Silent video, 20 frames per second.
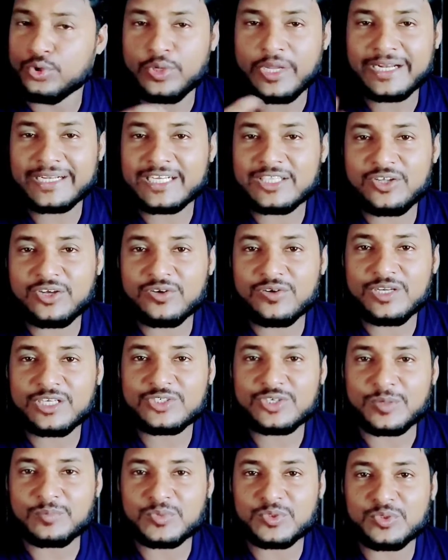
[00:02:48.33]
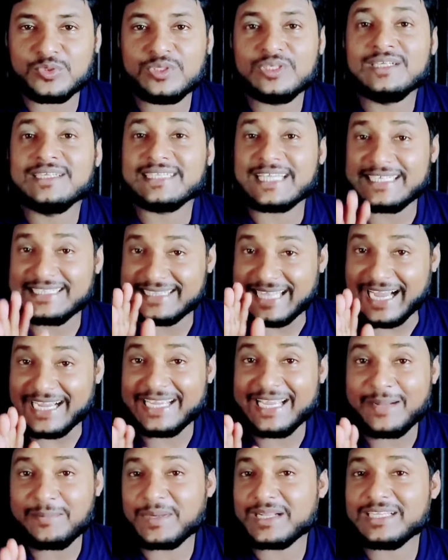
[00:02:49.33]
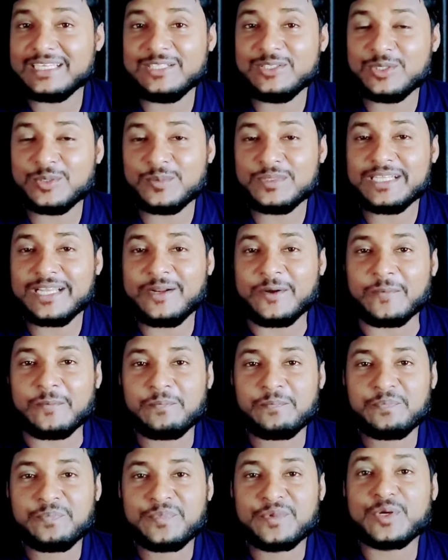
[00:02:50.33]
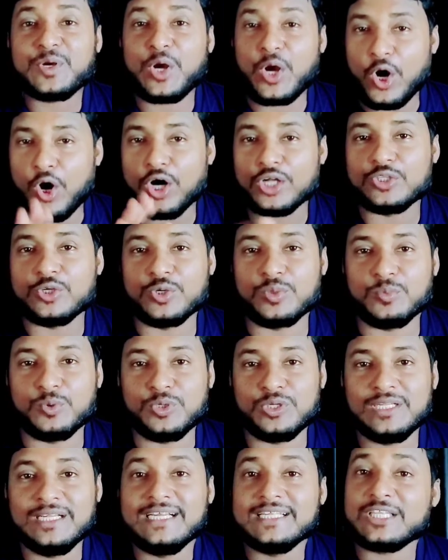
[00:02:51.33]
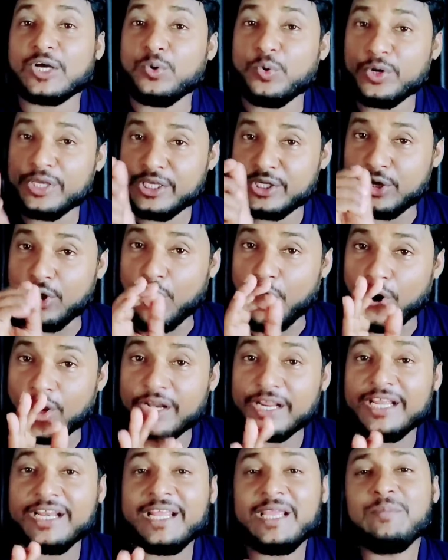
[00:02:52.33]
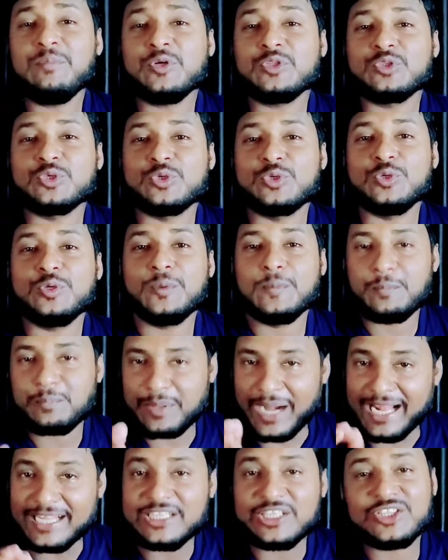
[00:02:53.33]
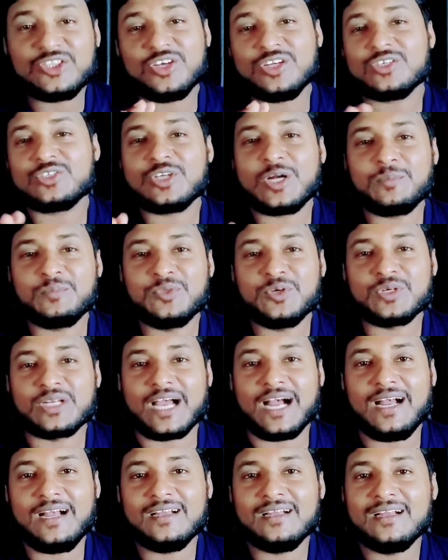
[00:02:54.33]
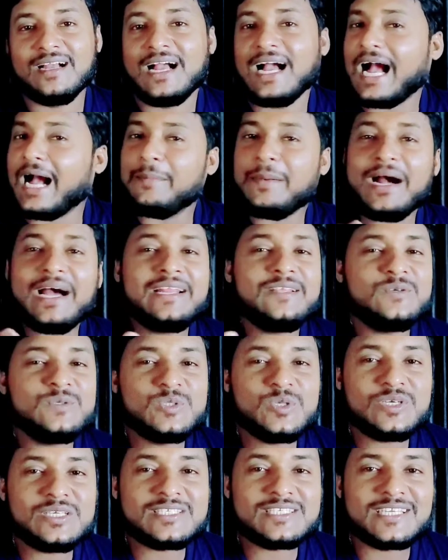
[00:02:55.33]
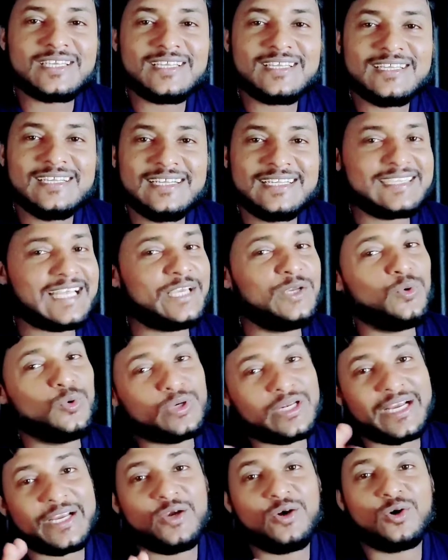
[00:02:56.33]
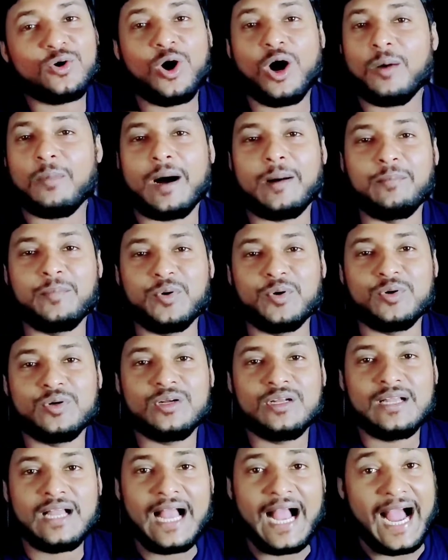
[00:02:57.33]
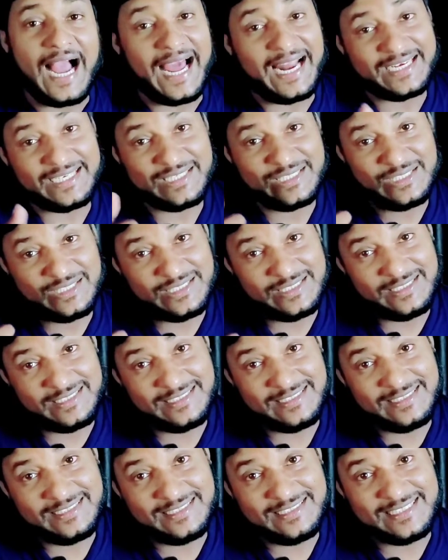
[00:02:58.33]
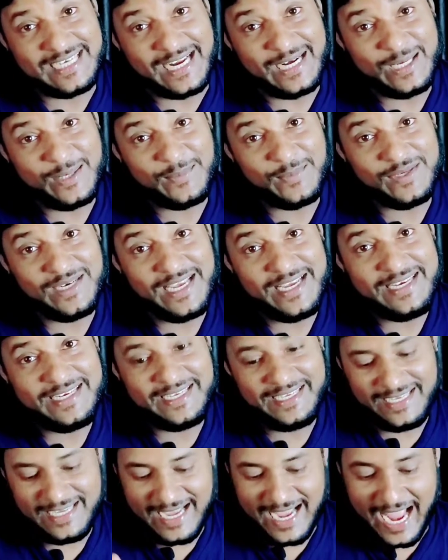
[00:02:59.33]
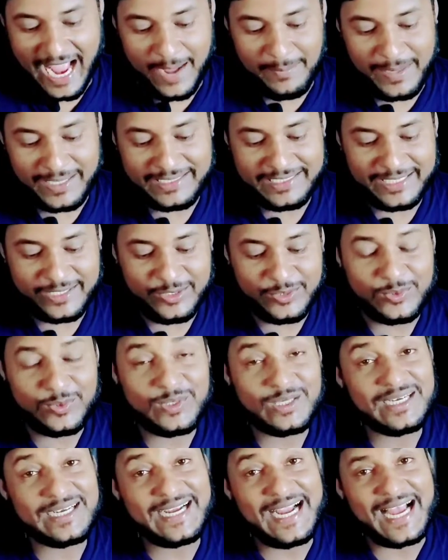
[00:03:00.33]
অন্য একটা ধরনের শব্দ তাই তাকে আমরা কি ধরবো জানো খ ধ্বনি তা ওই ঘরেরই মতো প্রান্তর শব্দটা আবার ইউজ হয়েছে তাই ওটাকেও খ ভাবব আর চার নম্বর লাইনে আবার দেখো